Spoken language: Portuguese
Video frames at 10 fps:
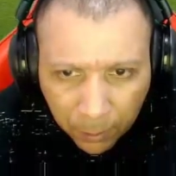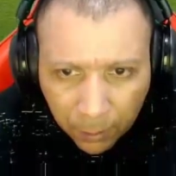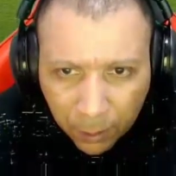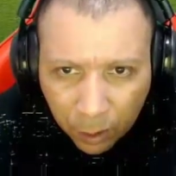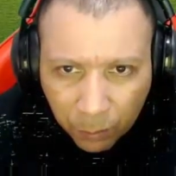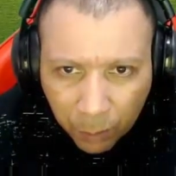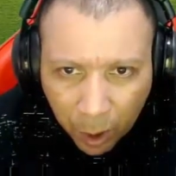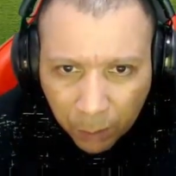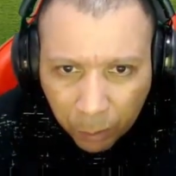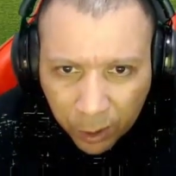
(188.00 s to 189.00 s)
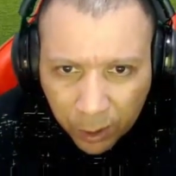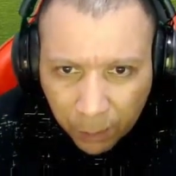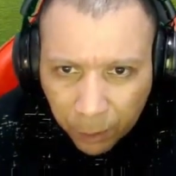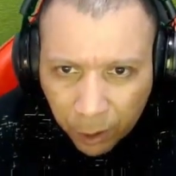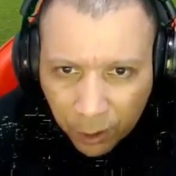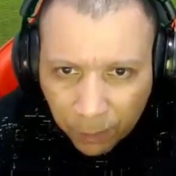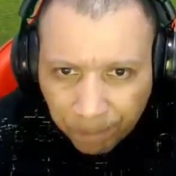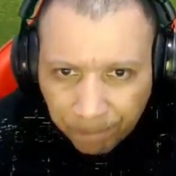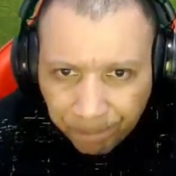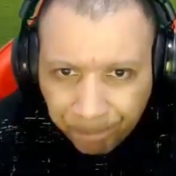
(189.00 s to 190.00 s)
Deus, bora, né, mano. Tá
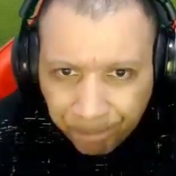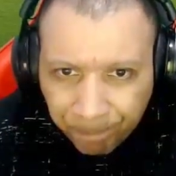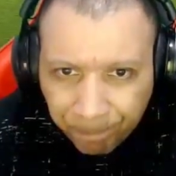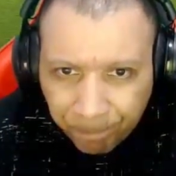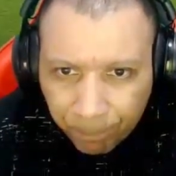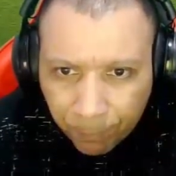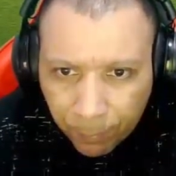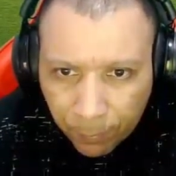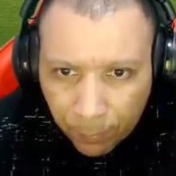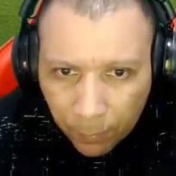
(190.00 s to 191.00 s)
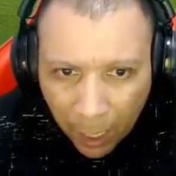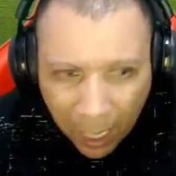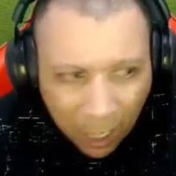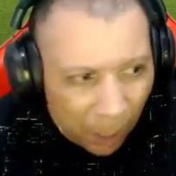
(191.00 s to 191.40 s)
é ah,